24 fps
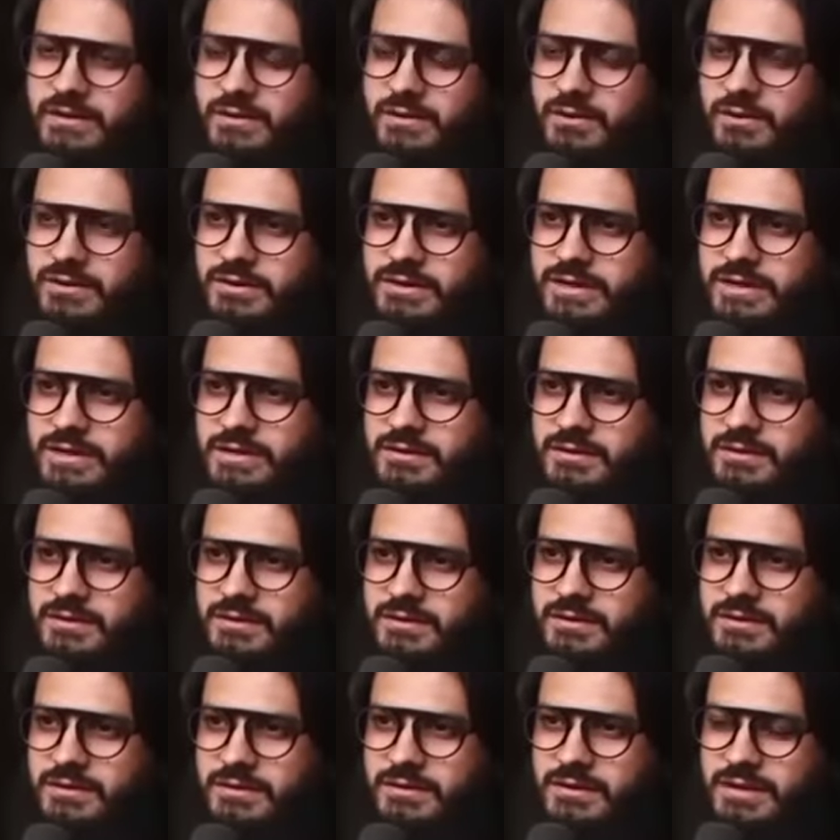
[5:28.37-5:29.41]
डायरेक्ट
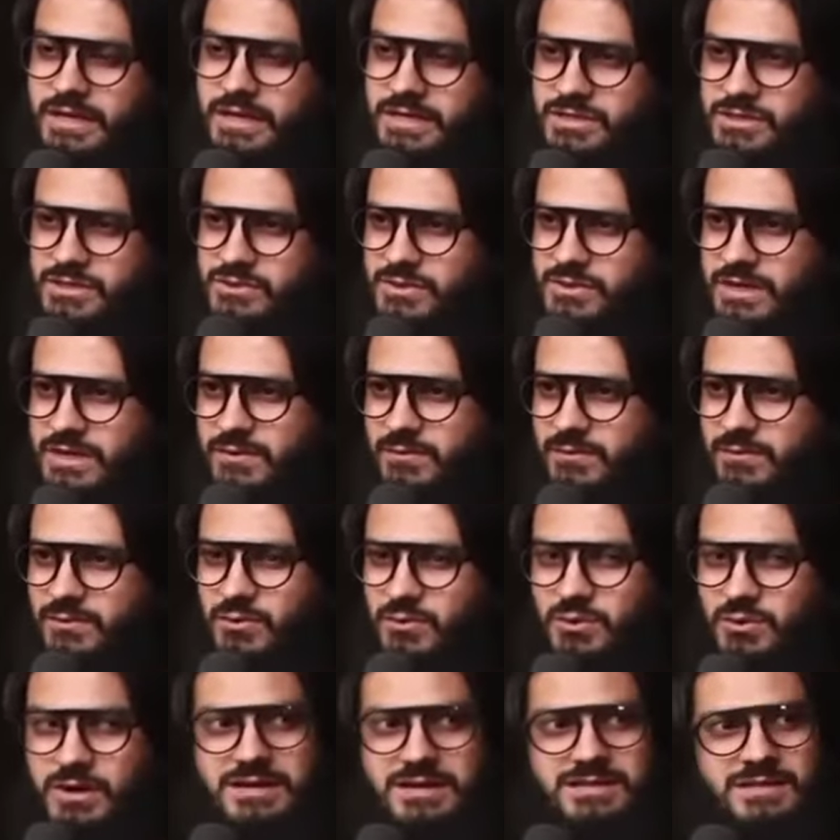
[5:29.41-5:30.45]
कनेक्शन जो है ना
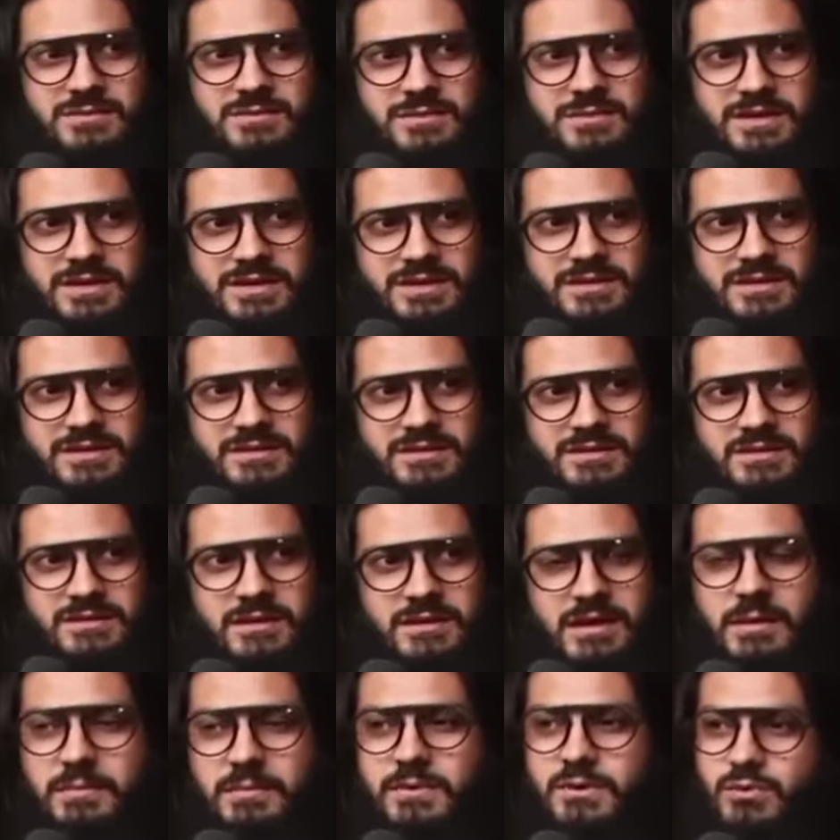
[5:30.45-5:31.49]
वो दुआ से भी है
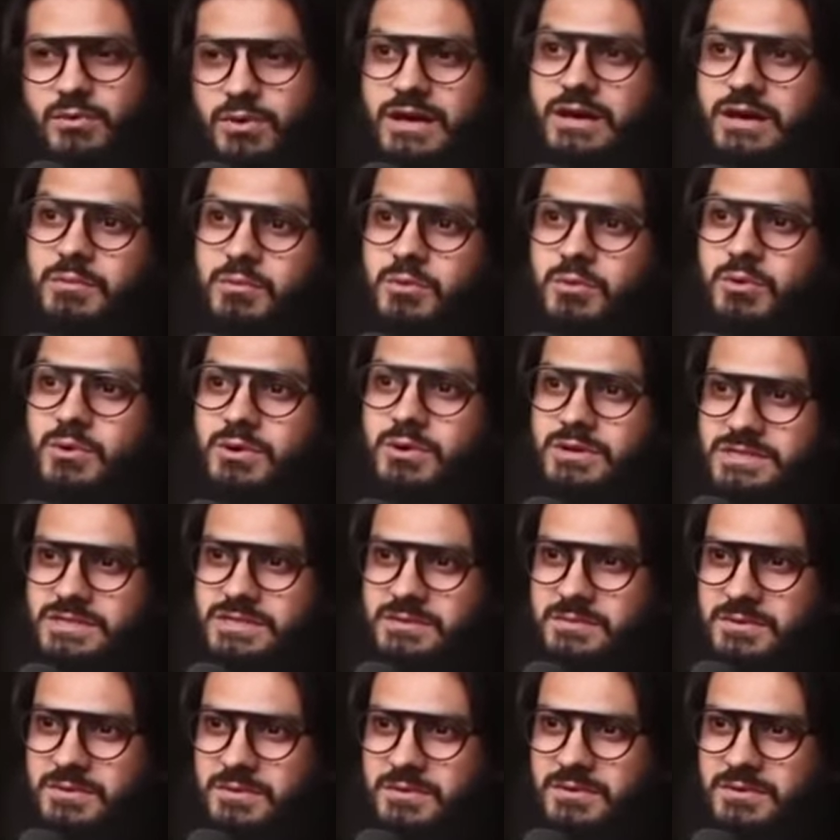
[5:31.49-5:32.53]
hmm. आपकी yes. दुआएं कबूल होने
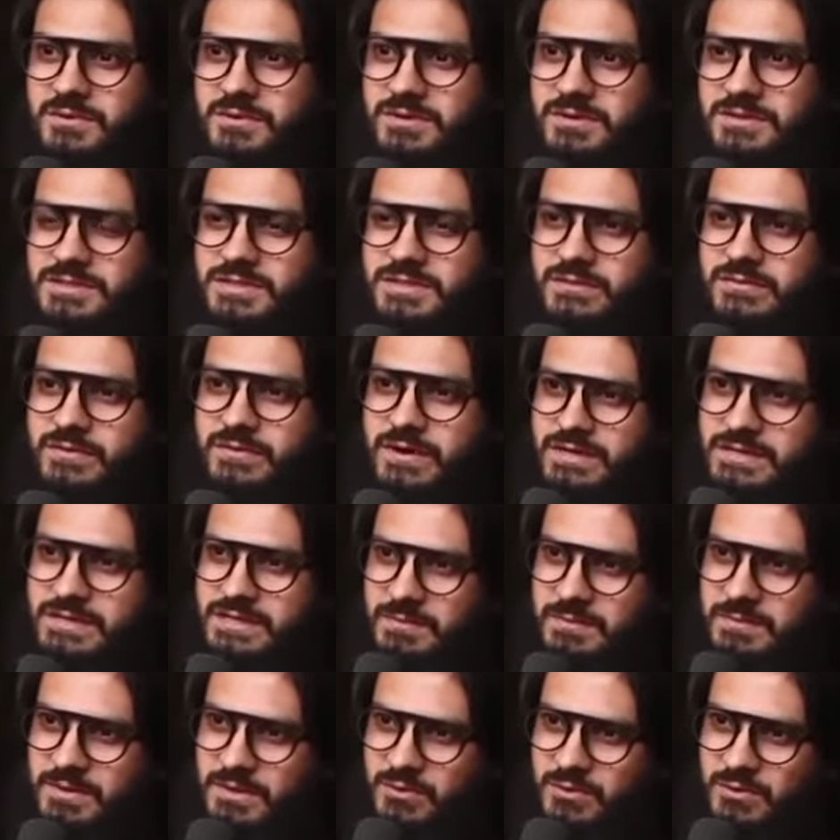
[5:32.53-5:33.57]
से भी है ना इस्तिगफार
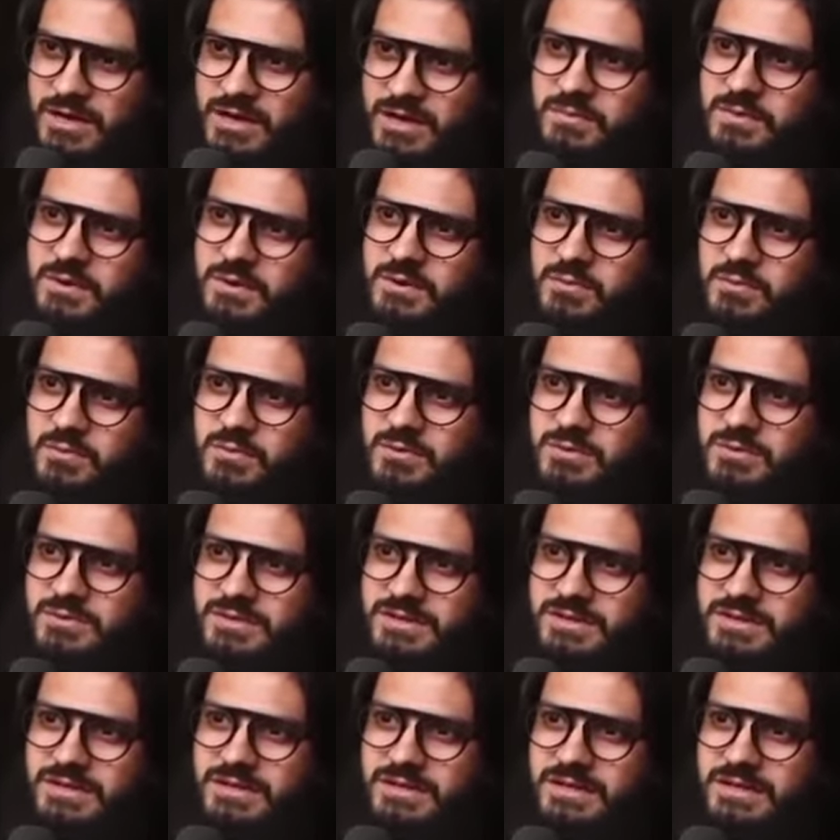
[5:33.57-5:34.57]
से आपकी दुआएं भी कबूल होती